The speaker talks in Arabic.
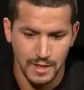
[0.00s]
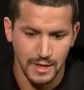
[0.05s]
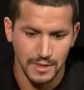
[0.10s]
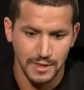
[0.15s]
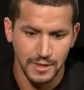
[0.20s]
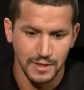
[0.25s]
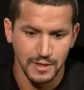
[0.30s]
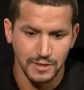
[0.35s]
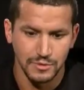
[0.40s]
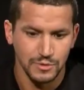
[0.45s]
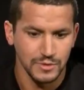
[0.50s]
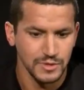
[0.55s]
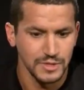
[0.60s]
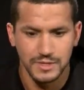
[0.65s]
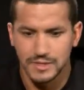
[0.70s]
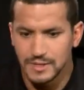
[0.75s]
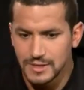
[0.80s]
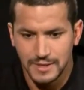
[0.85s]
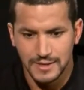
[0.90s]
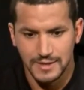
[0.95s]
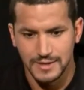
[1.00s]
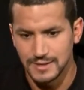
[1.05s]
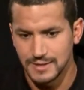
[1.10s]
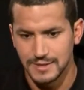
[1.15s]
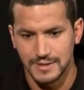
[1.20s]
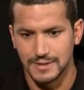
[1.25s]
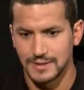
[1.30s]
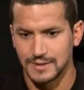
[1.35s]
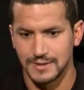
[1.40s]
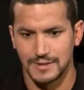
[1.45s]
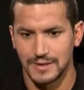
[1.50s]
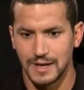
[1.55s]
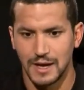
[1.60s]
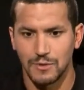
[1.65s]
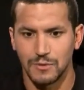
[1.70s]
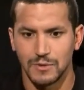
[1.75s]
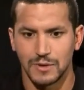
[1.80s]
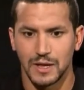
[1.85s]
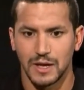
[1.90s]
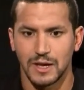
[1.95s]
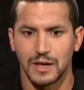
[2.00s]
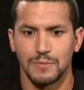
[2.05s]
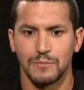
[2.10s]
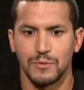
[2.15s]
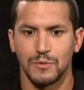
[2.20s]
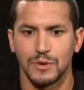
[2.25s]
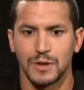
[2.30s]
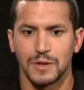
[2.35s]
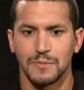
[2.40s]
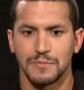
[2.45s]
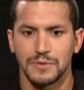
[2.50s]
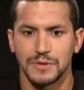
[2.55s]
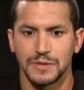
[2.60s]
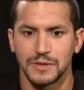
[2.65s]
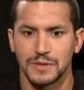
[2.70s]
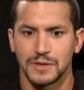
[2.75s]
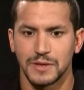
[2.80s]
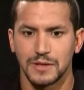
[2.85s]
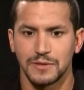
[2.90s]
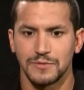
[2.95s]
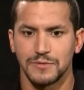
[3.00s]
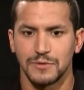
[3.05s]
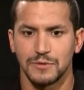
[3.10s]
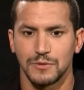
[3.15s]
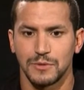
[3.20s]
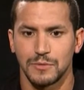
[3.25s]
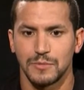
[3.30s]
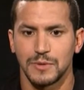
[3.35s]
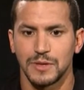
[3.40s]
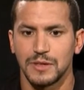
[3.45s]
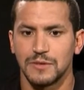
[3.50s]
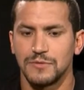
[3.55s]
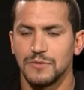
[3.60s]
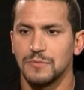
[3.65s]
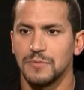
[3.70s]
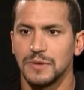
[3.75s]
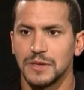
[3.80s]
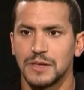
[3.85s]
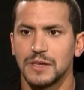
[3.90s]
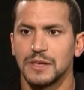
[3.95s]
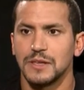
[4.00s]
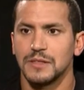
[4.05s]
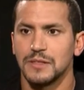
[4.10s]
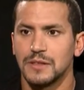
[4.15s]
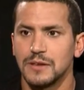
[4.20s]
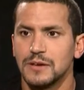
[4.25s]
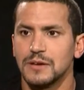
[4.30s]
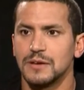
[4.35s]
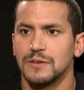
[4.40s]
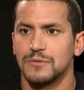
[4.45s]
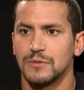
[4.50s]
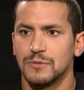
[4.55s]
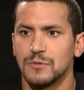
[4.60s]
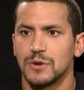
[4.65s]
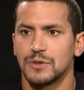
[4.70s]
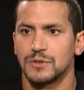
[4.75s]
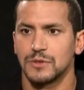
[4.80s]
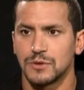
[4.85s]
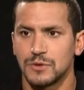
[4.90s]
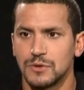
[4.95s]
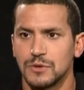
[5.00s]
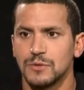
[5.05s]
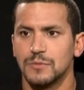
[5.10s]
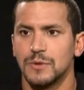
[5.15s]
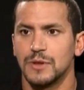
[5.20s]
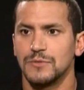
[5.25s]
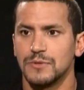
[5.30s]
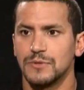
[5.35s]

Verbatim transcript: اللحظة لا تنسى أول لقب أولمبي 2008 في بكين في الوتر كيوب